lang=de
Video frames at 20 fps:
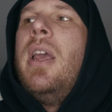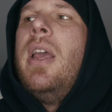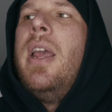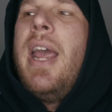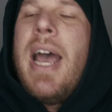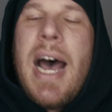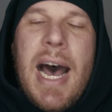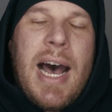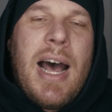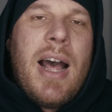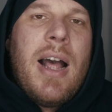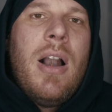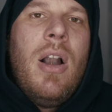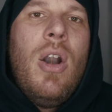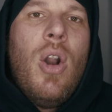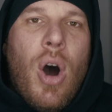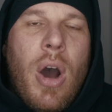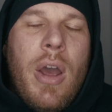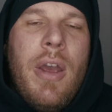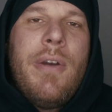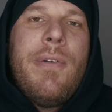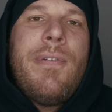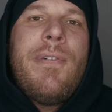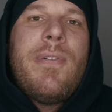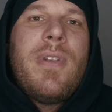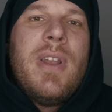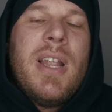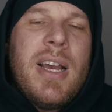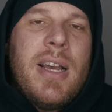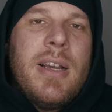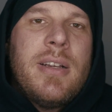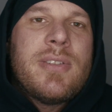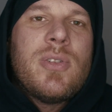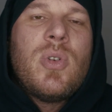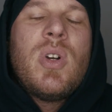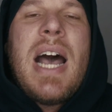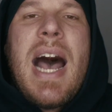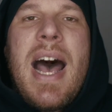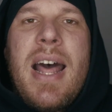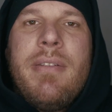ja, läuft, ne?
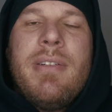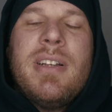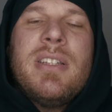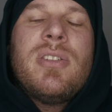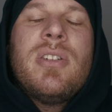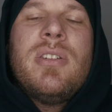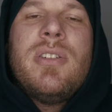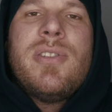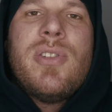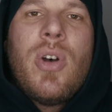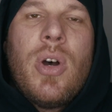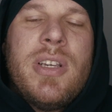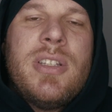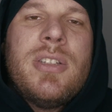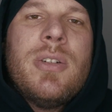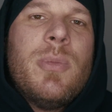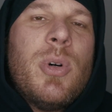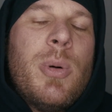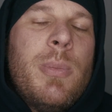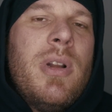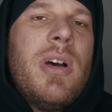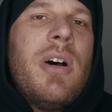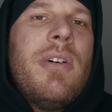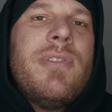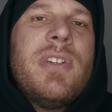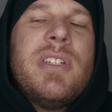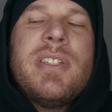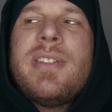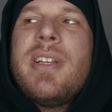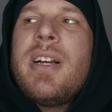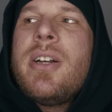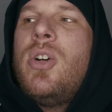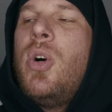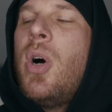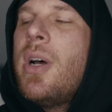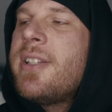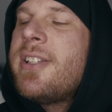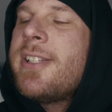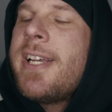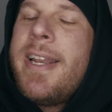So gerade wenn so eine Seuche im Umlauf ist, dann
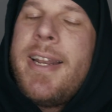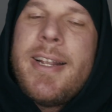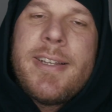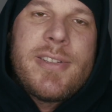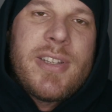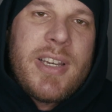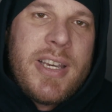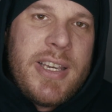kotzt einen das